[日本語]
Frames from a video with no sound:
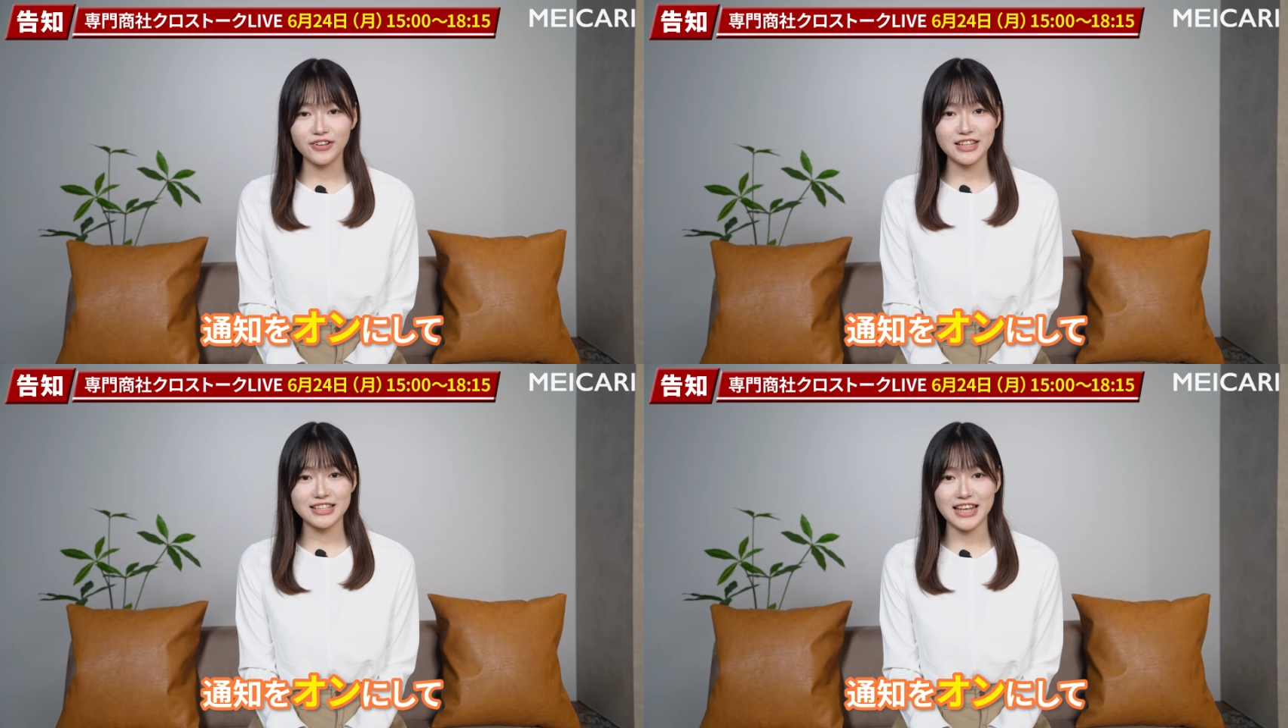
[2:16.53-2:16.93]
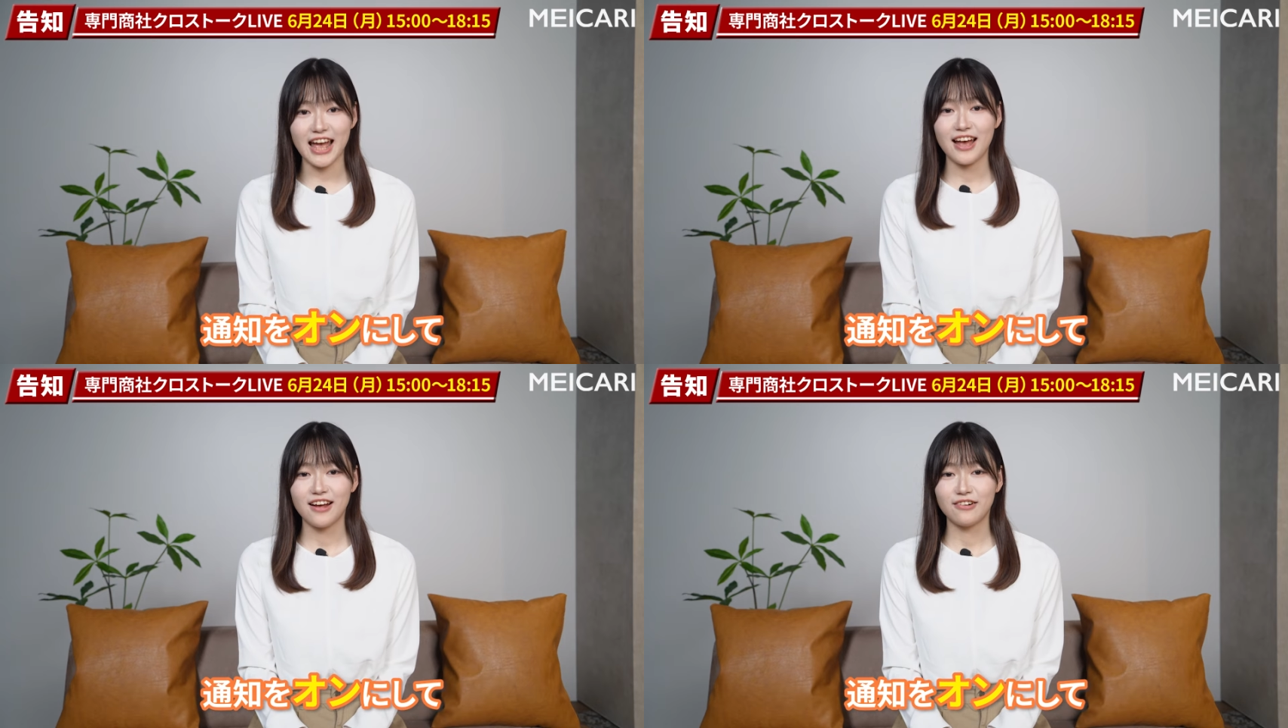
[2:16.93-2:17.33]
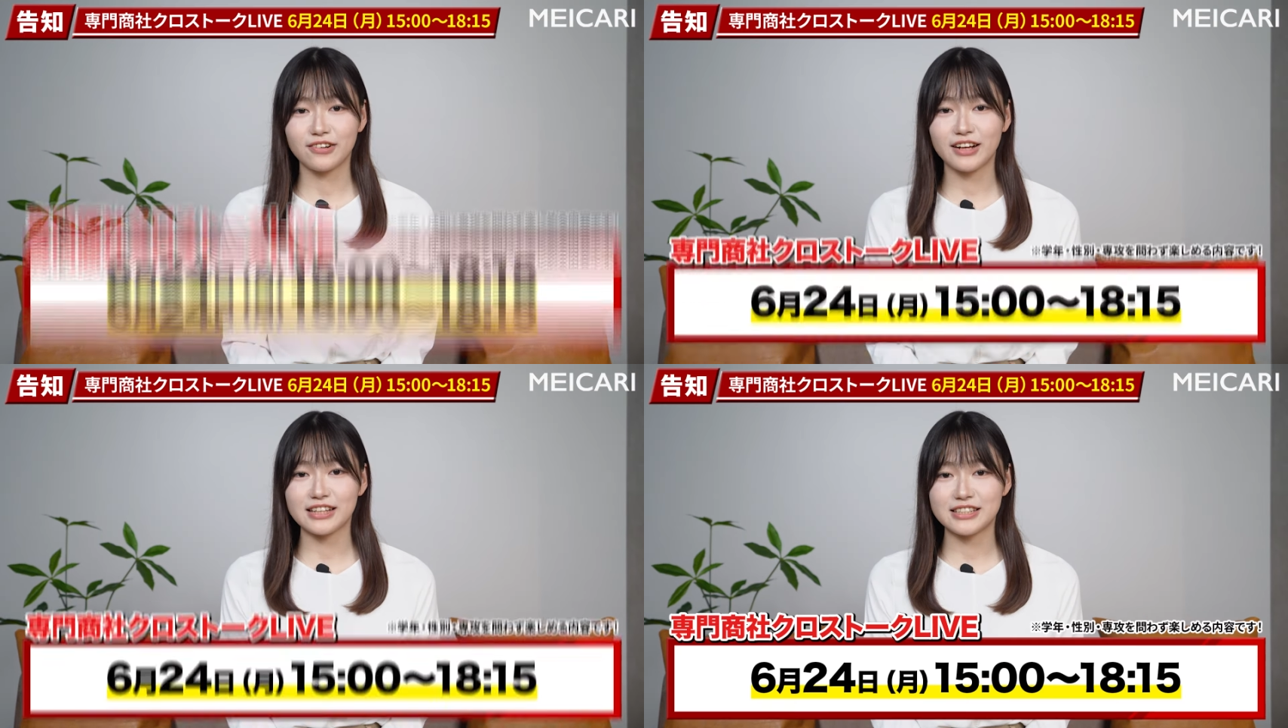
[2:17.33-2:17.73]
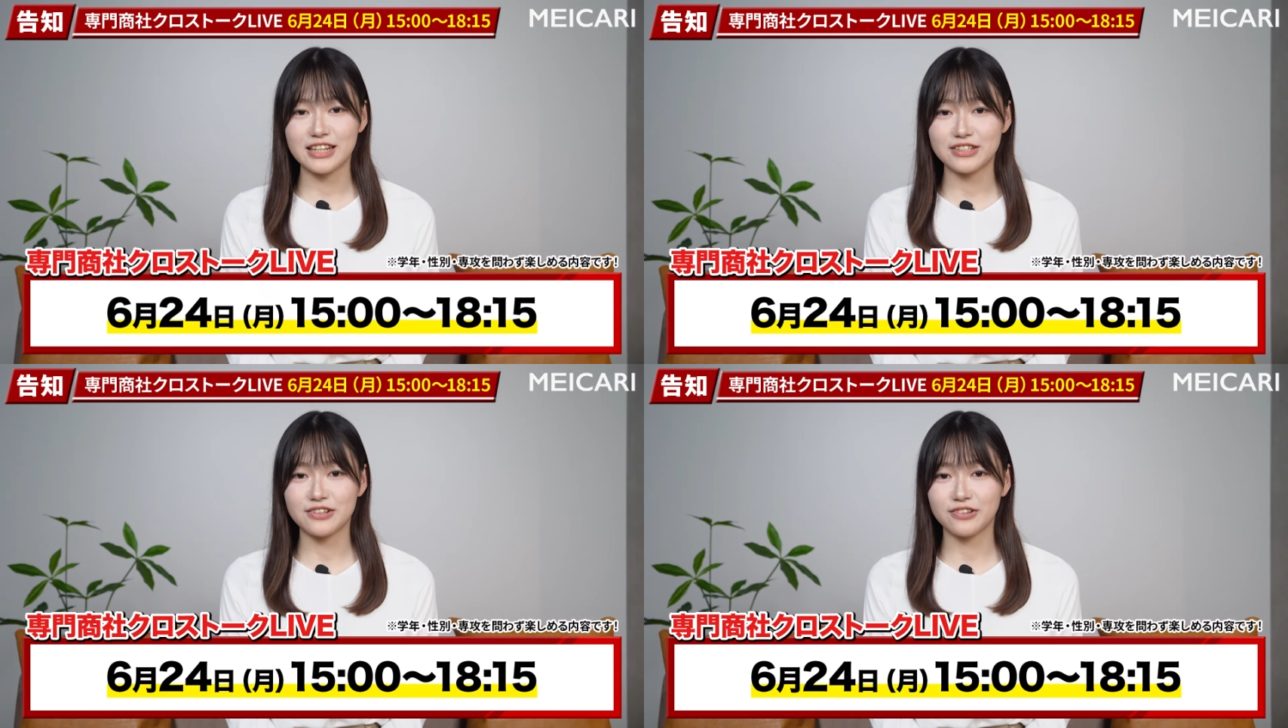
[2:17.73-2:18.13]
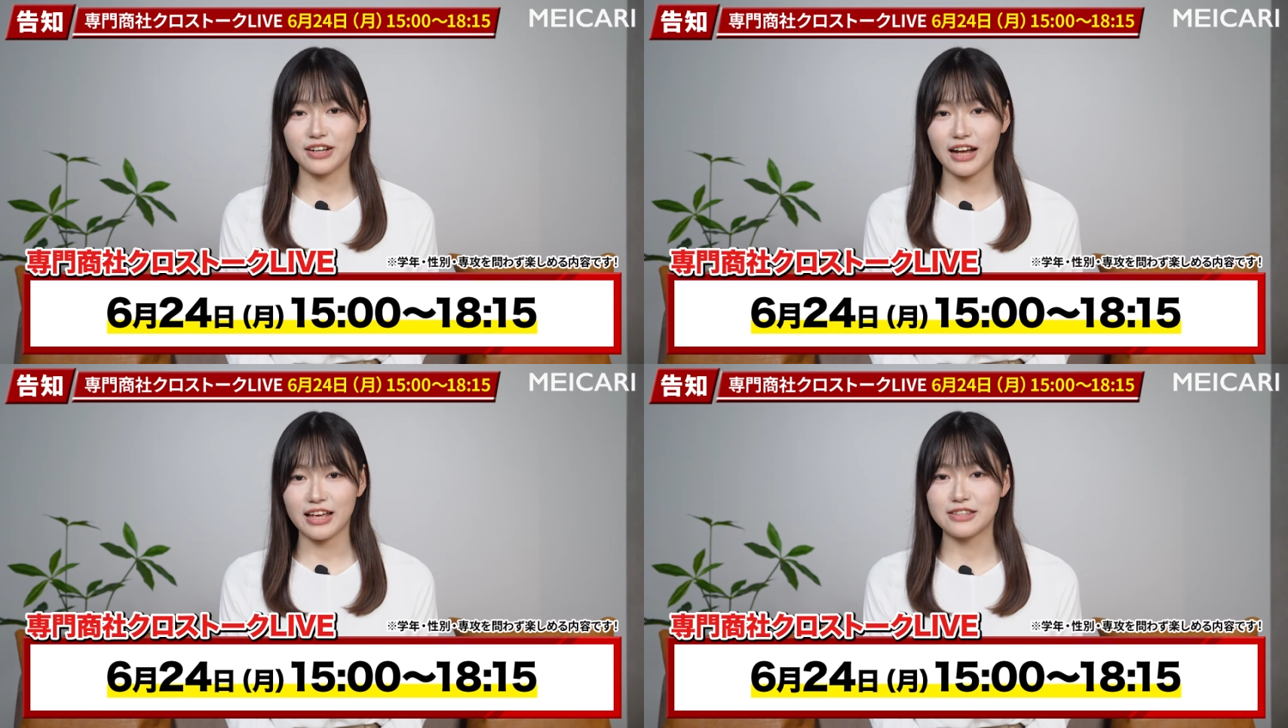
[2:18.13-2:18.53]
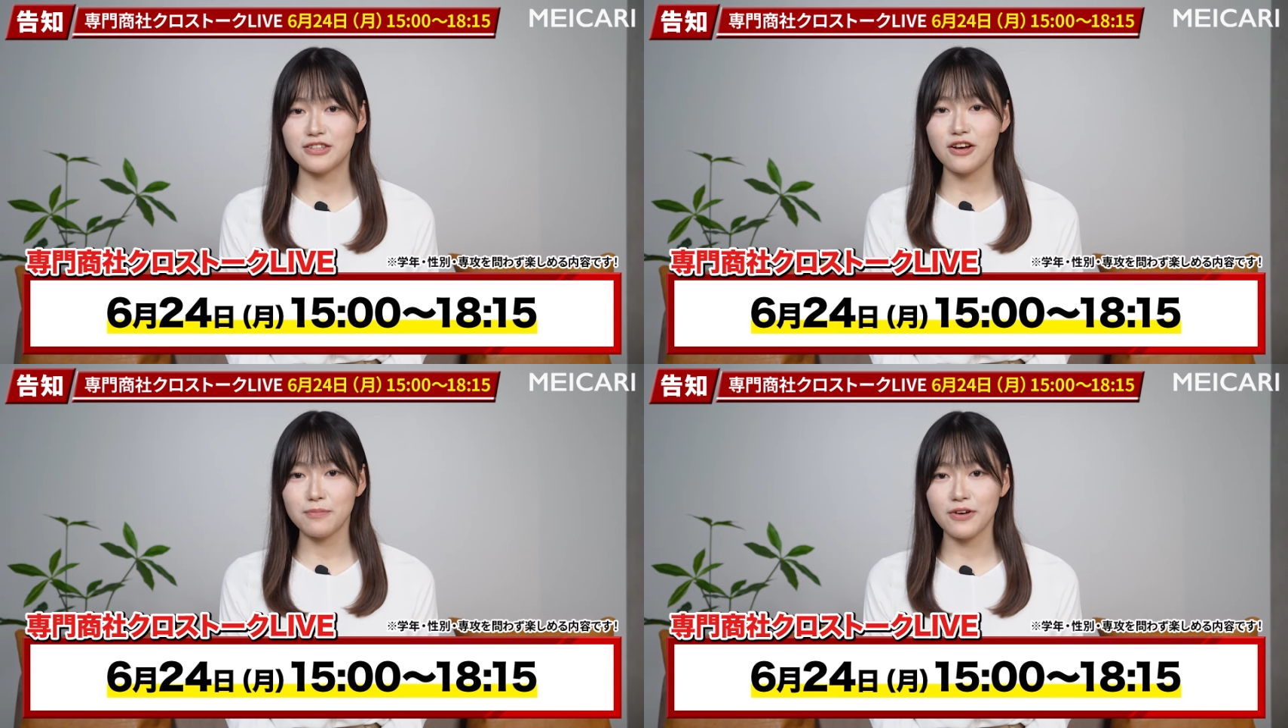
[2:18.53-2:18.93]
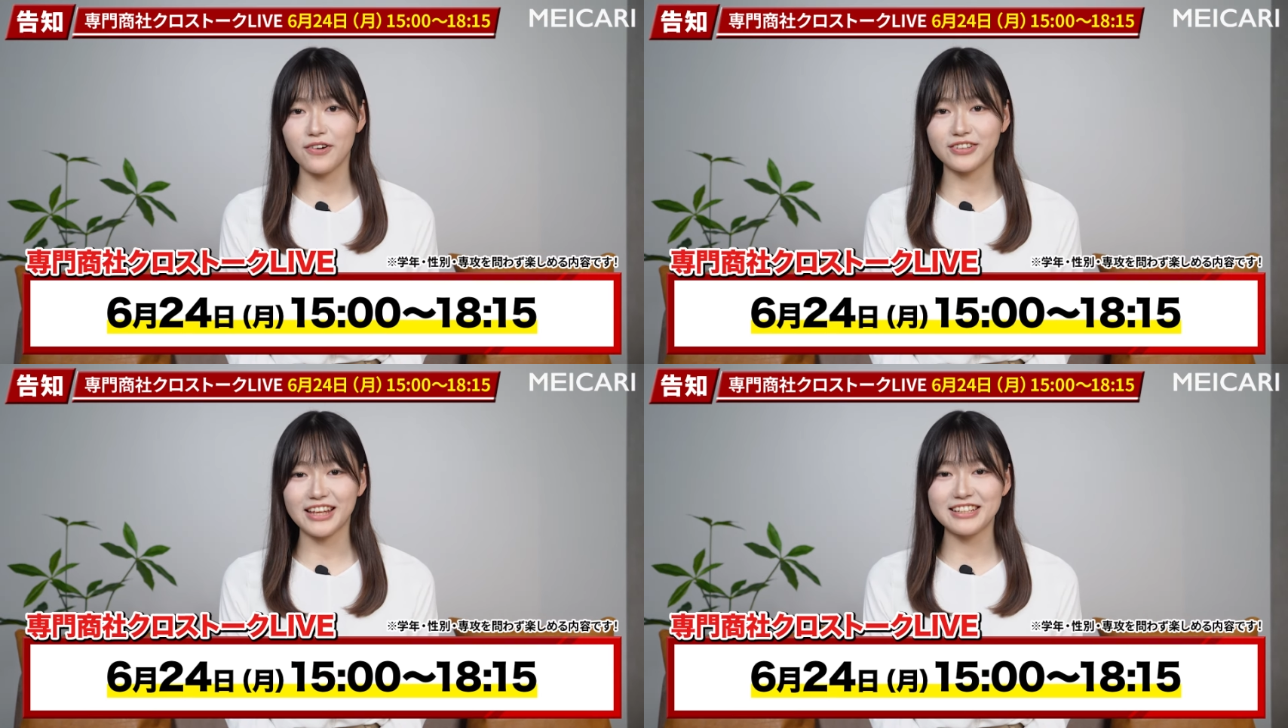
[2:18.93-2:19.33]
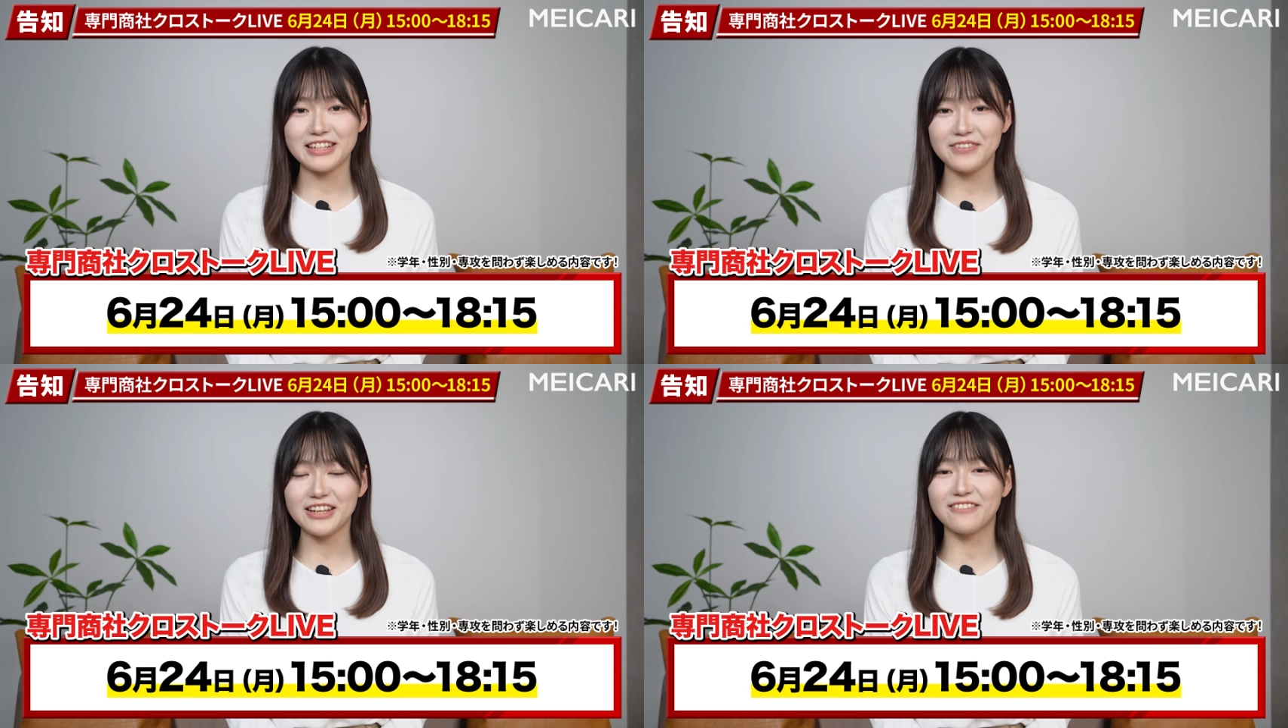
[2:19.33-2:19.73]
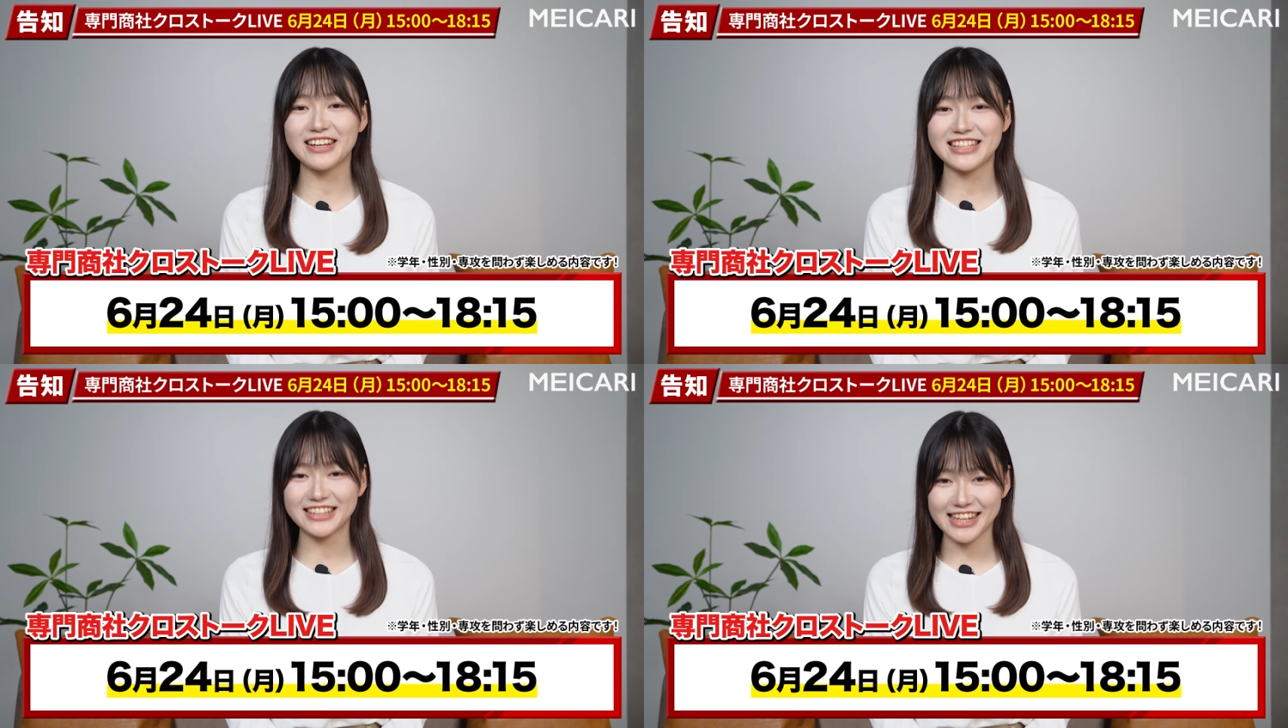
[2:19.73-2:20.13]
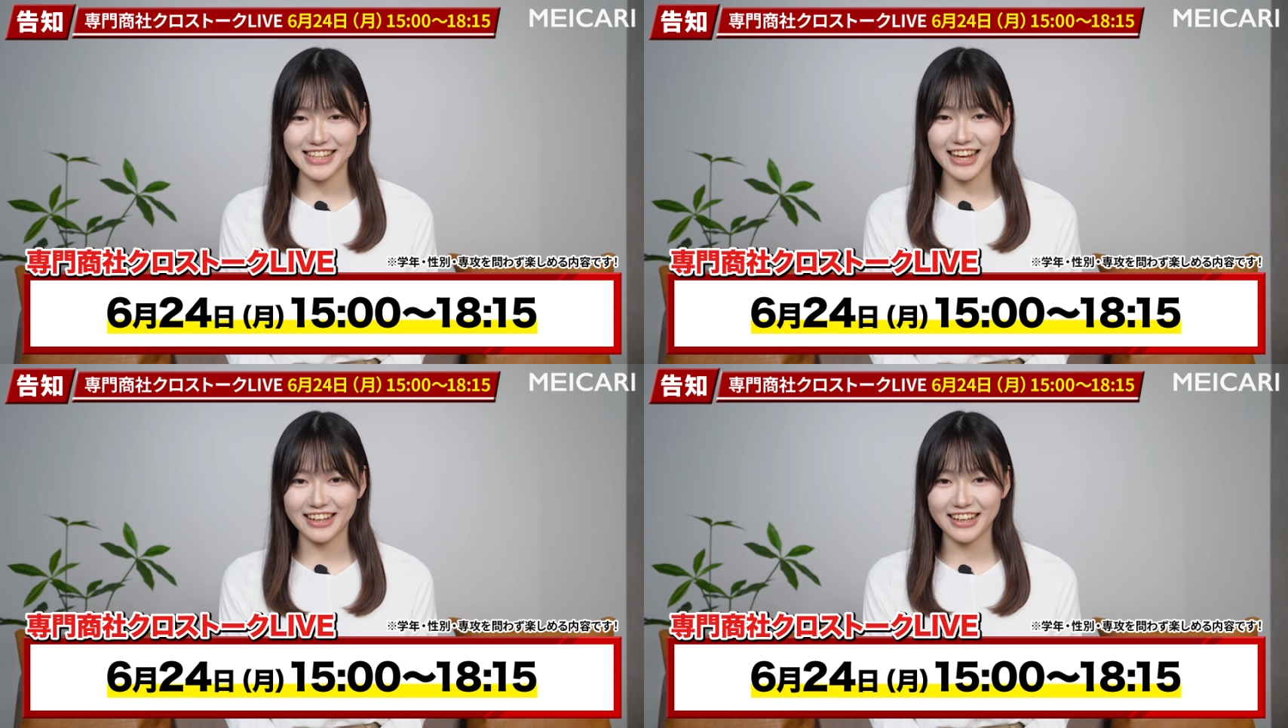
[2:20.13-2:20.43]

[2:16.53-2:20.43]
オンにして6月24日月曜日をお楽しみにお待ちくださ